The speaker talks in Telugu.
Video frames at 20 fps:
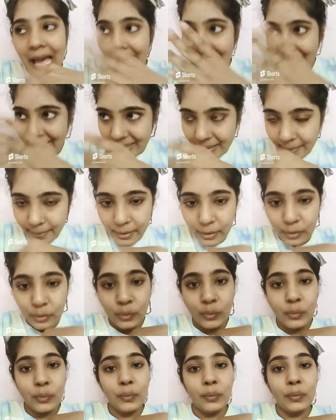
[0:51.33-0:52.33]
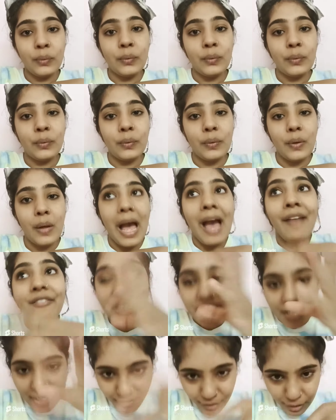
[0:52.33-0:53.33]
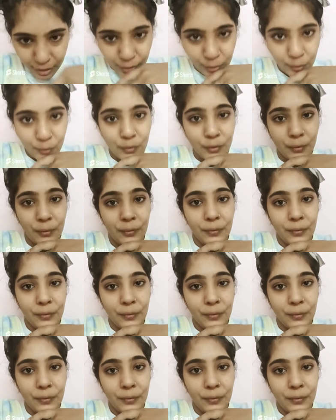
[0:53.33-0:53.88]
ఆ హైదరాబాదు ఆ విజయవాడ